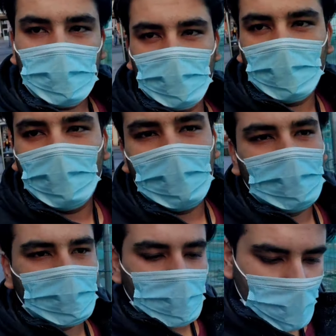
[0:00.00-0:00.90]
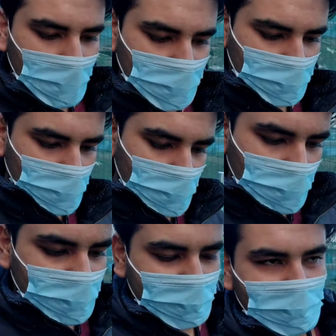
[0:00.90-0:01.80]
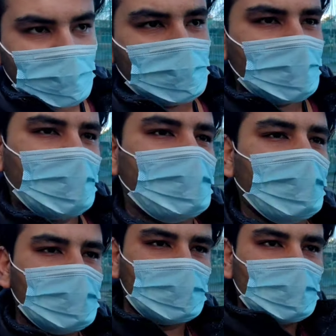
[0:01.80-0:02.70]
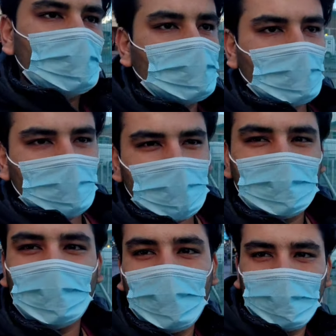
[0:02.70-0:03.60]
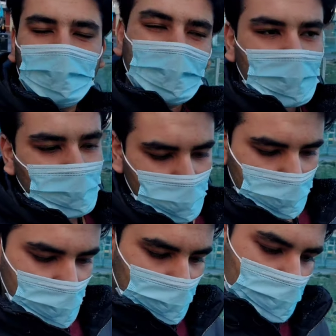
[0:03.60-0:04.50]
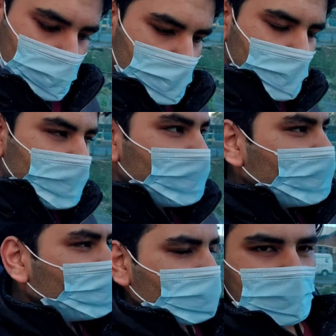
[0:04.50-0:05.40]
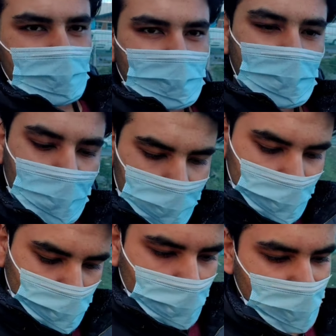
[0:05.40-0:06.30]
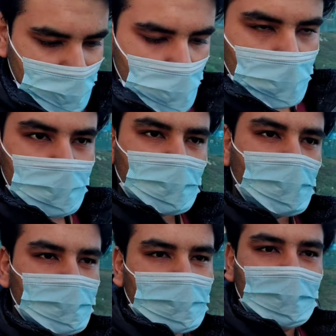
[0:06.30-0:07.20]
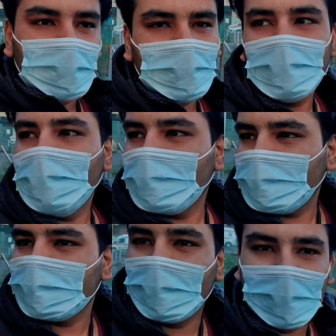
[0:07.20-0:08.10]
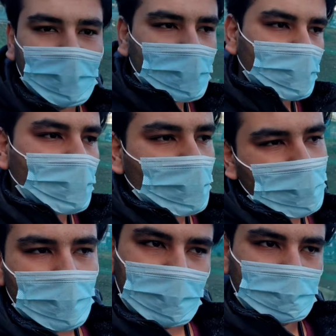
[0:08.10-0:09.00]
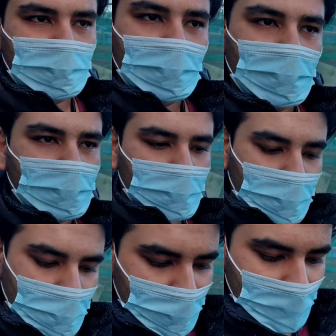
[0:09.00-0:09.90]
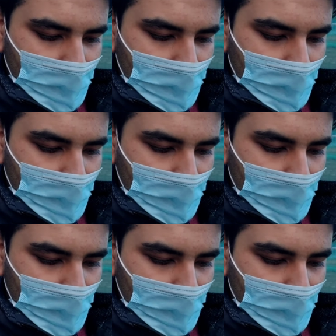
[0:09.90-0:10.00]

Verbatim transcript: तो गाइज अब मैं बस से बस स्टेशन से बाहर निकल चुका हूँ तो अब मैं आपको और डिटेल में समझाता हूँ तो जैसे अब मेरे को मान लो मेरे को अब जाना अपने घर तक जाना है ये कोई भी बस से ठीक है